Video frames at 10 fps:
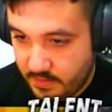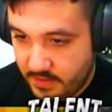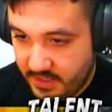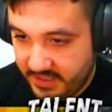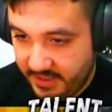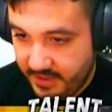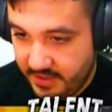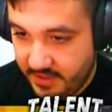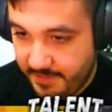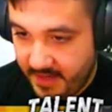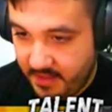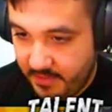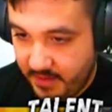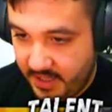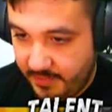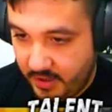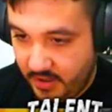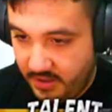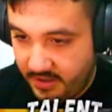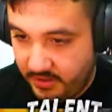Ya sabéis, disparando poquito a
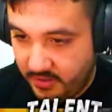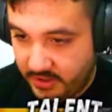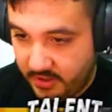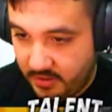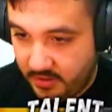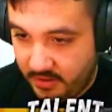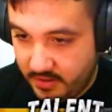poco lo destruís todo, ¿eh?